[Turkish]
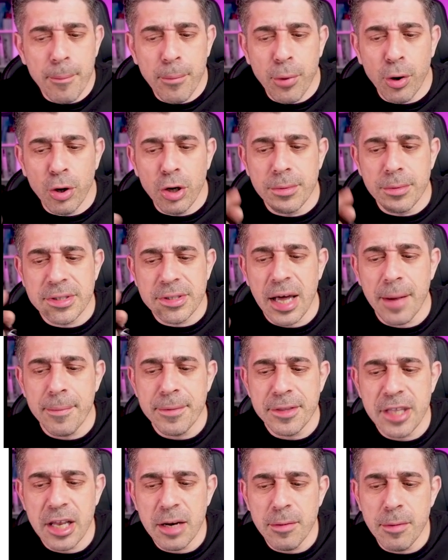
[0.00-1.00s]
polinomu
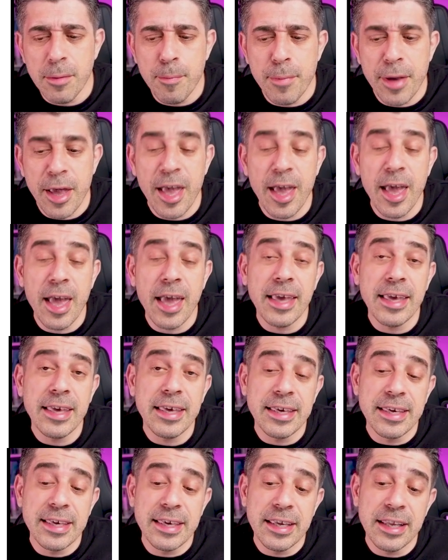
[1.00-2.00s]
sabitlerimi
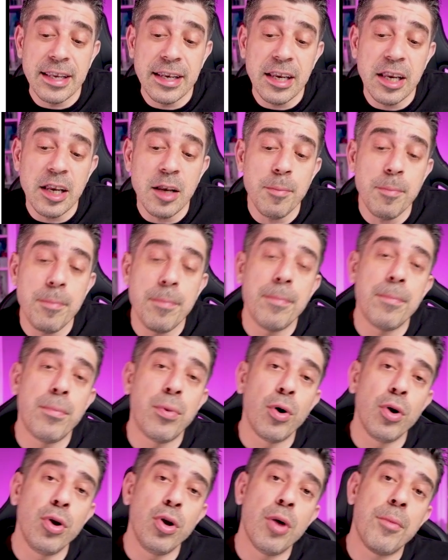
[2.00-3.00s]
p2'nin
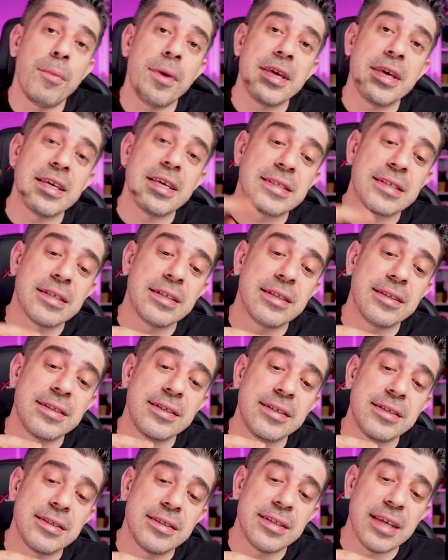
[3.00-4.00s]
polinoma
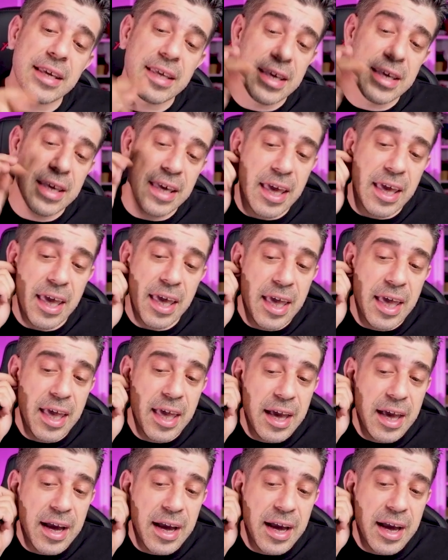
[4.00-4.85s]
yazıldığındaki